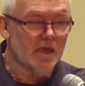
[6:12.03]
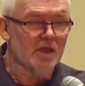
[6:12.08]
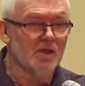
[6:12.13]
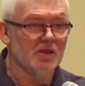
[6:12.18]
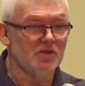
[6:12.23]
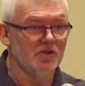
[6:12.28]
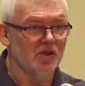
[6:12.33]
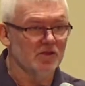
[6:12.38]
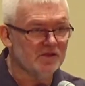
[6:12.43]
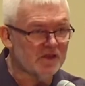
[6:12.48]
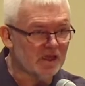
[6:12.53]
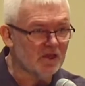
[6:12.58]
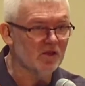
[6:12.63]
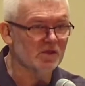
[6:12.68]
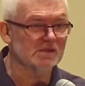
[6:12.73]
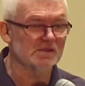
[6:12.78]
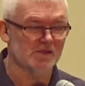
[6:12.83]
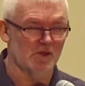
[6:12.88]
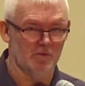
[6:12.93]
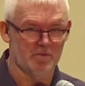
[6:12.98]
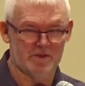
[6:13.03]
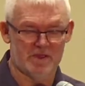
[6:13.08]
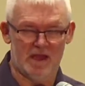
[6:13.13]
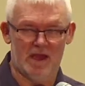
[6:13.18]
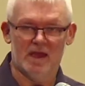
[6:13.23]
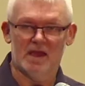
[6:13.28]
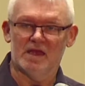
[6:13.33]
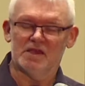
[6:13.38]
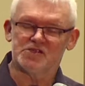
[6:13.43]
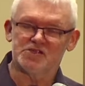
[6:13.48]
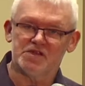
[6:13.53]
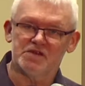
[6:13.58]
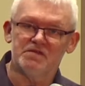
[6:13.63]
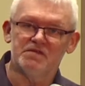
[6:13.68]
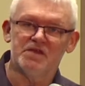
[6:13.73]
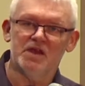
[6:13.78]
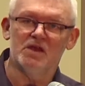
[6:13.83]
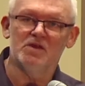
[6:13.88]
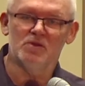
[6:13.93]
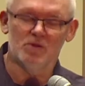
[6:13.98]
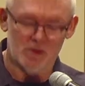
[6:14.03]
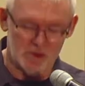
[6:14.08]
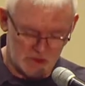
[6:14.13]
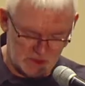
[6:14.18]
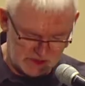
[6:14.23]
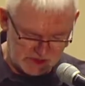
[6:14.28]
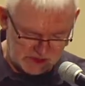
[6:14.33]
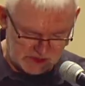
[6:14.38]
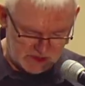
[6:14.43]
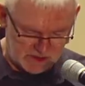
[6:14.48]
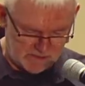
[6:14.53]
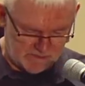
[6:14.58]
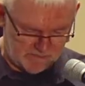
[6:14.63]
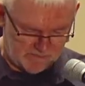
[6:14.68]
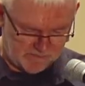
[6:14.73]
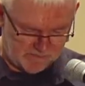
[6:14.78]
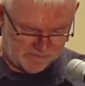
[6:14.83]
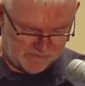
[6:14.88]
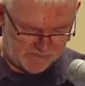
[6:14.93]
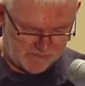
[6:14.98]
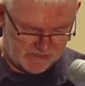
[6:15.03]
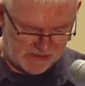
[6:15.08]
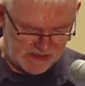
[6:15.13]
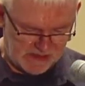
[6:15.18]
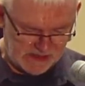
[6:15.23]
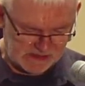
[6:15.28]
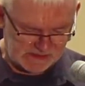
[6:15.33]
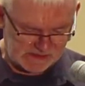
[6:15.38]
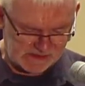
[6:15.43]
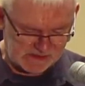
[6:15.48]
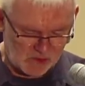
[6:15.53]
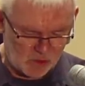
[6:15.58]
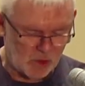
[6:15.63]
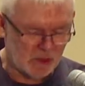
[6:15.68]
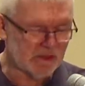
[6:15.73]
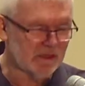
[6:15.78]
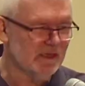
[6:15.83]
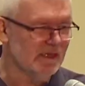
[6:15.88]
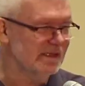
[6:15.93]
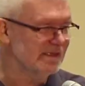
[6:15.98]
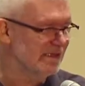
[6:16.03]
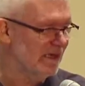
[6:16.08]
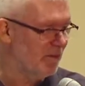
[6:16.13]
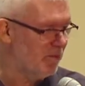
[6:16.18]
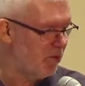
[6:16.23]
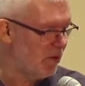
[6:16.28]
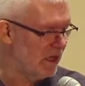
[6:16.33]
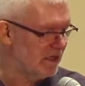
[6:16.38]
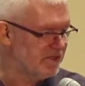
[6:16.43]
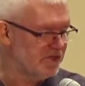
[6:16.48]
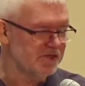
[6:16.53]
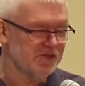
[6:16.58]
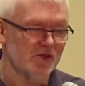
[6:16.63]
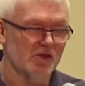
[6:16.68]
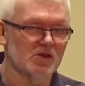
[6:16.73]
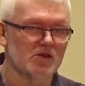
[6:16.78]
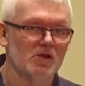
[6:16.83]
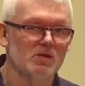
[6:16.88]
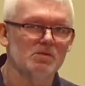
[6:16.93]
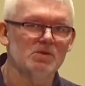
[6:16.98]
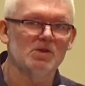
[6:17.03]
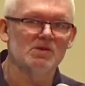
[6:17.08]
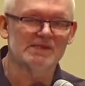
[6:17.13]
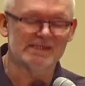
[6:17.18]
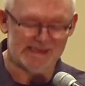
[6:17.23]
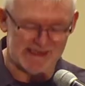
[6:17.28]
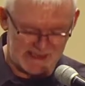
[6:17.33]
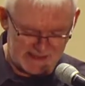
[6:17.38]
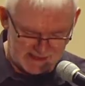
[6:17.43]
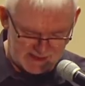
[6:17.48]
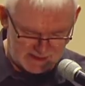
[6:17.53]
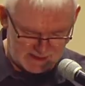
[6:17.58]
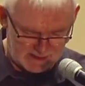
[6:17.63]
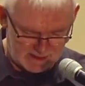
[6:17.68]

Do tego stopnia, że wielu ludzi jest skłonnych zapłacić ogromną cenę,